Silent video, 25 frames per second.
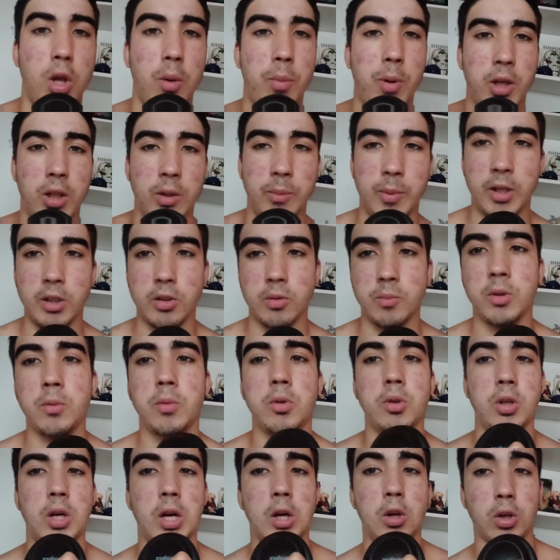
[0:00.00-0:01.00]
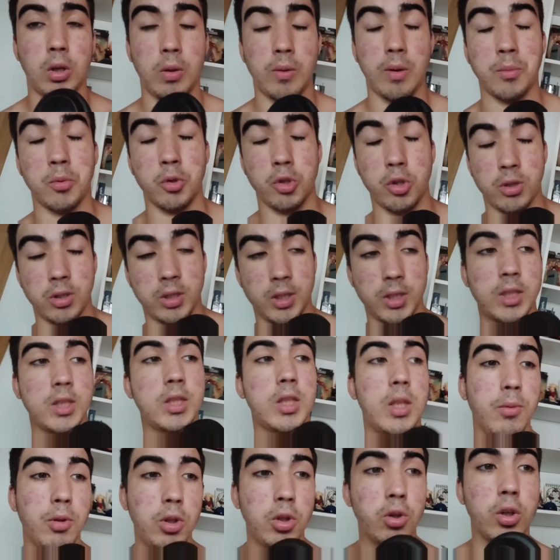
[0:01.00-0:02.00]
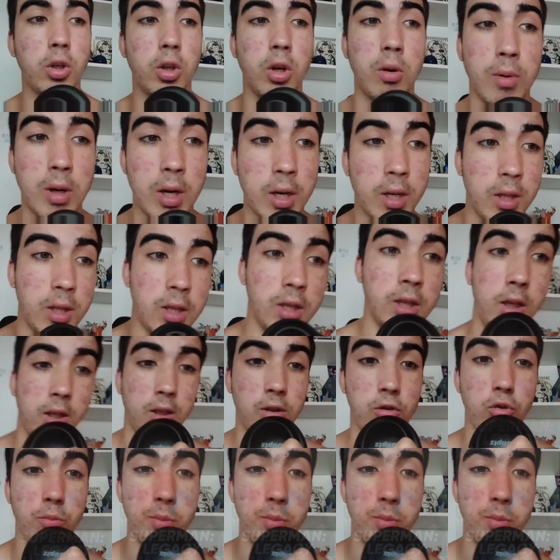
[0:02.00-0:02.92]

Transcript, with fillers: vídeo aparte para eso. Pero bueno, a lo que íbamos. En este vídeo quiero hablar de